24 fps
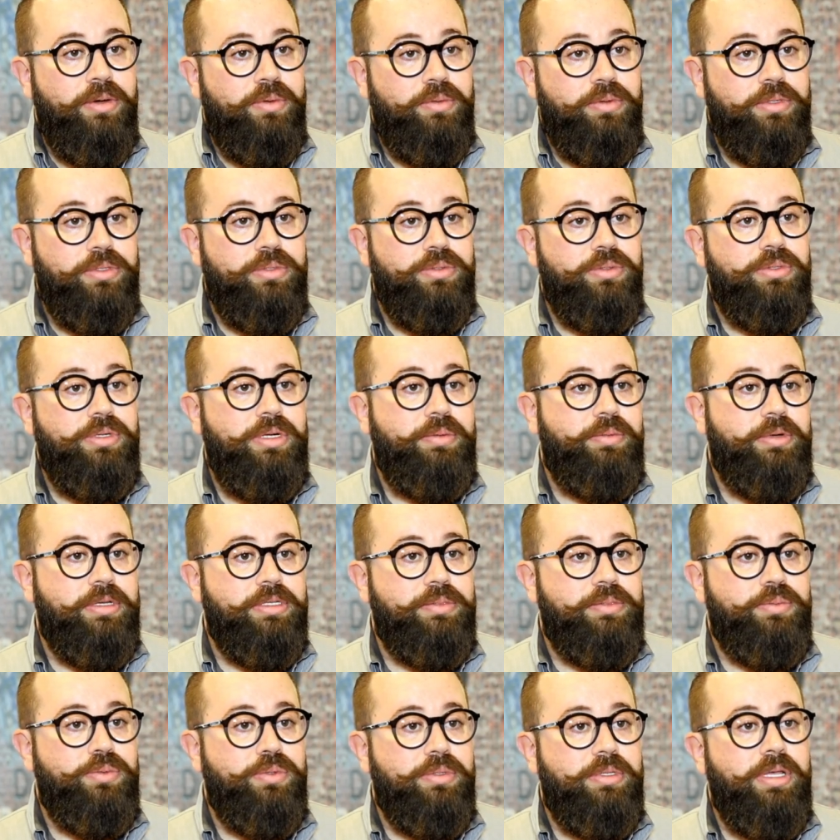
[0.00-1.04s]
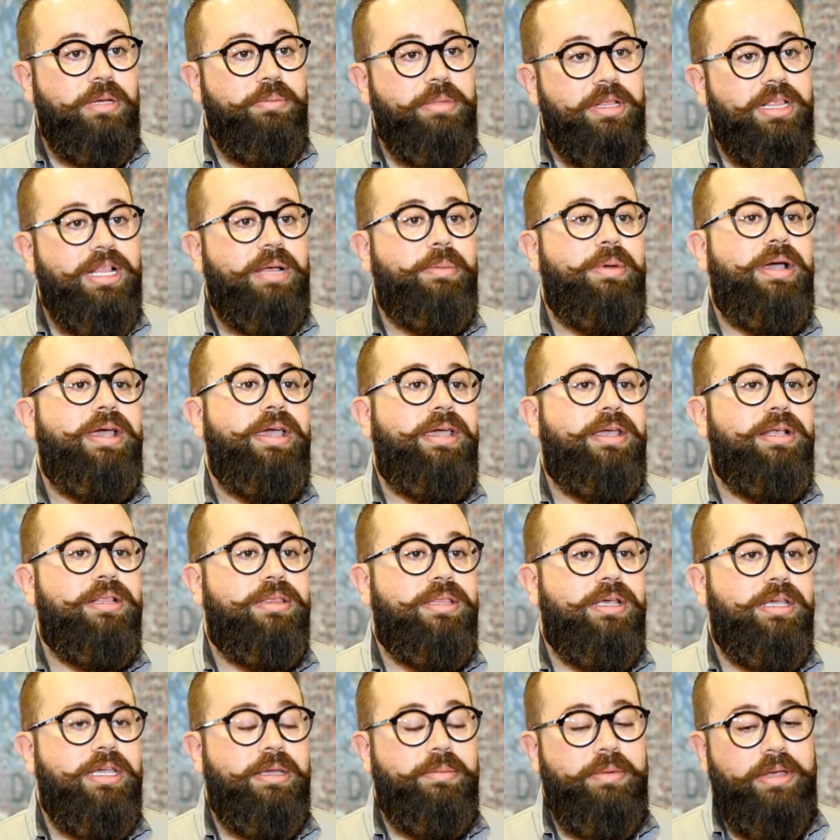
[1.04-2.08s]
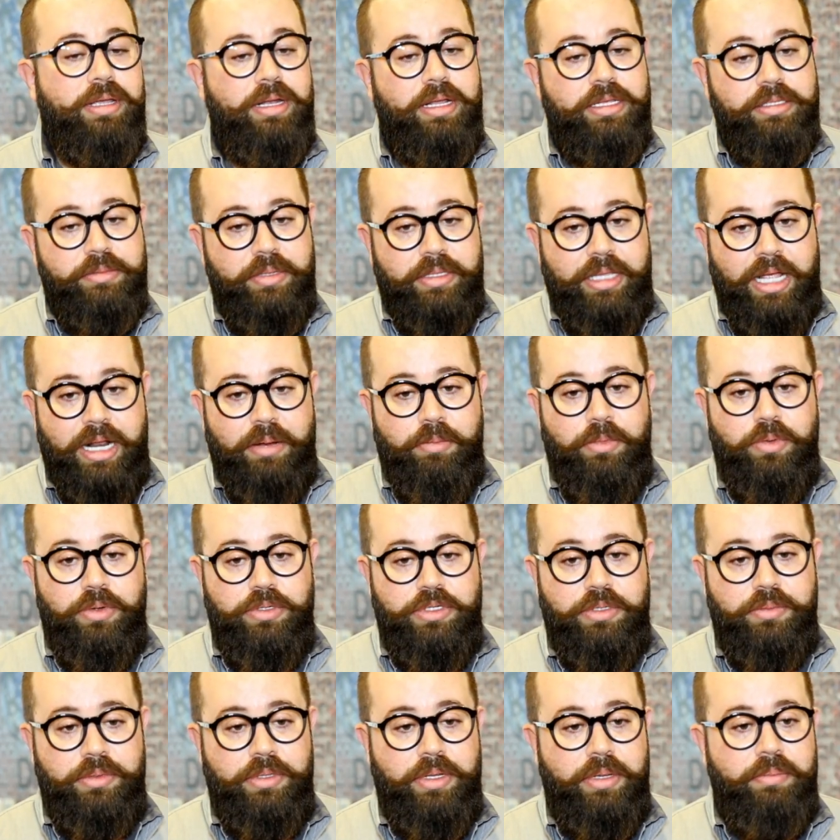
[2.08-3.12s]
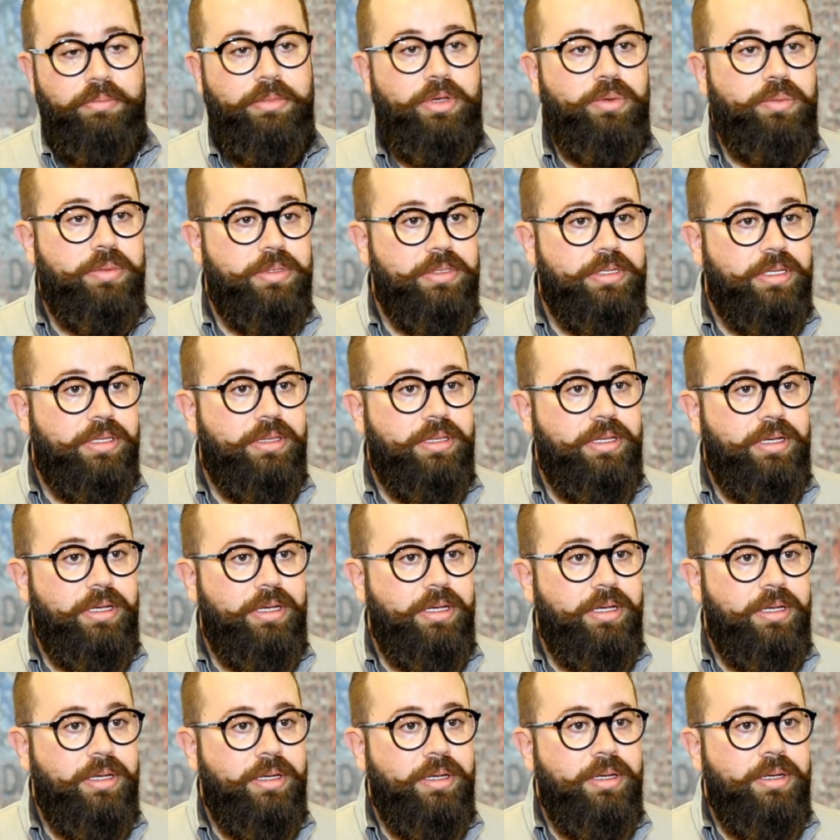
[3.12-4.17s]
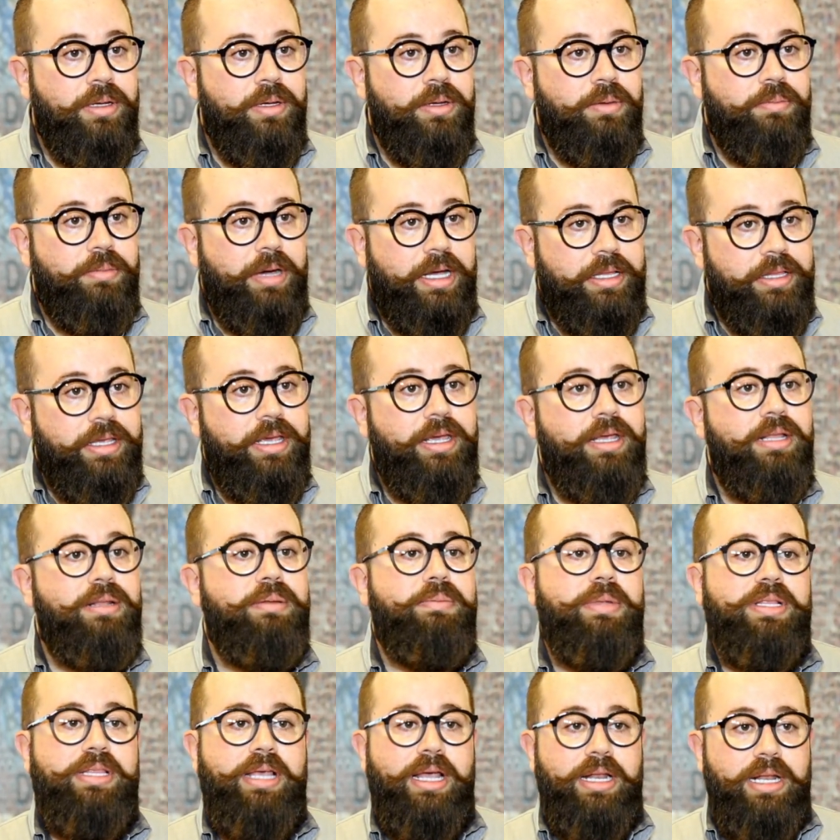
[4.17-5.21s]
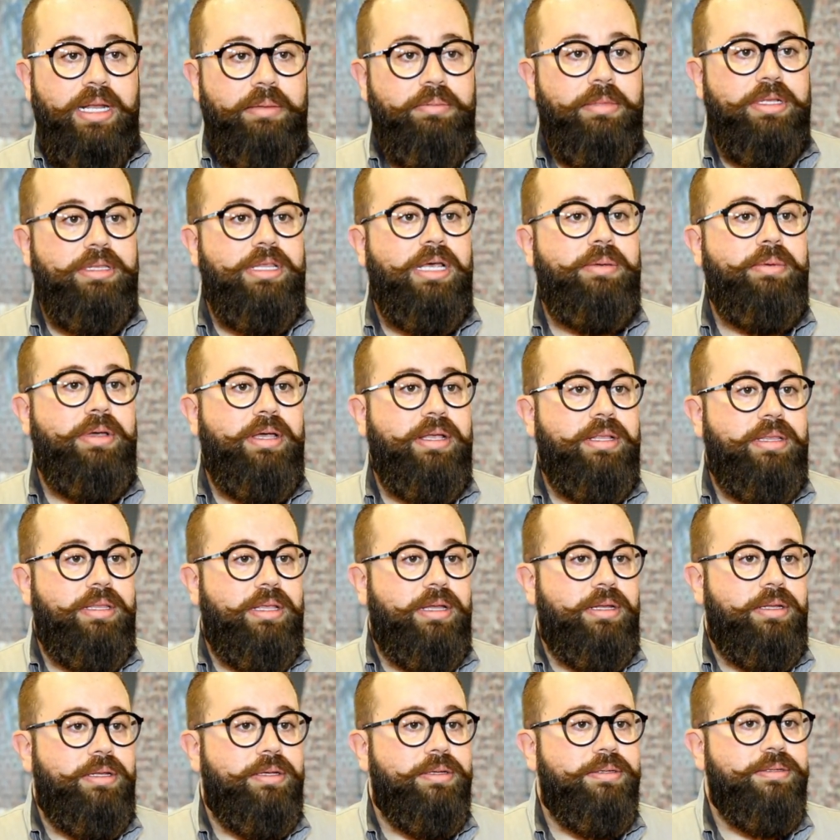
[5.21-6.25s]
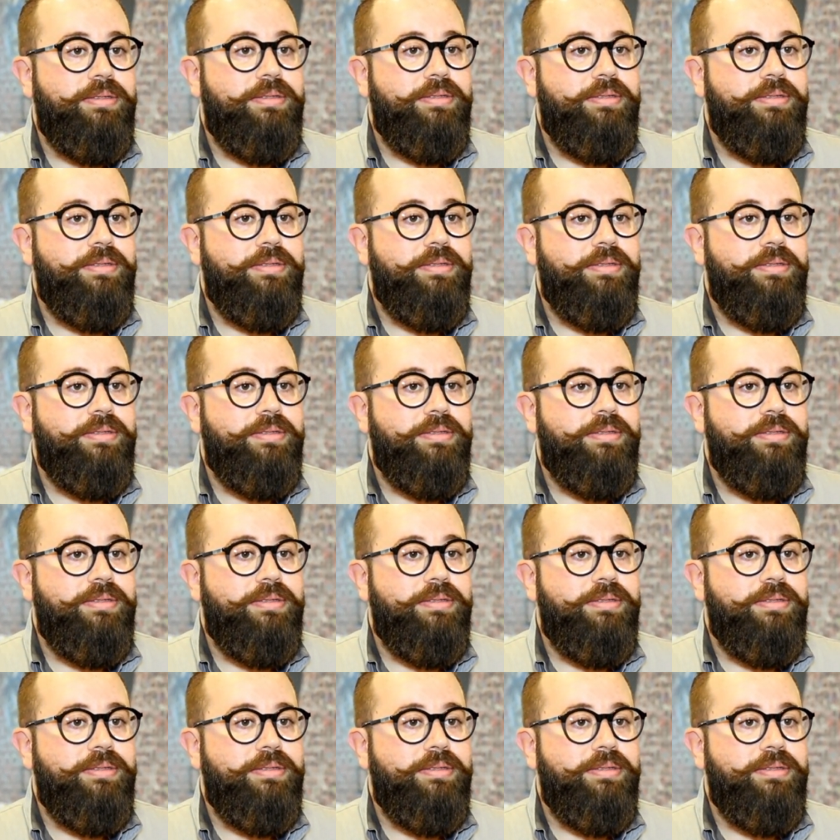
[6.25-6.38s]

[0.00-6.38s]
وجذوري مزبوطه بطلع معي اكل طيب يعني لازم اتعلم اول شيء من امي ومن ستي بعدين بتعلم مطابخ ثانيه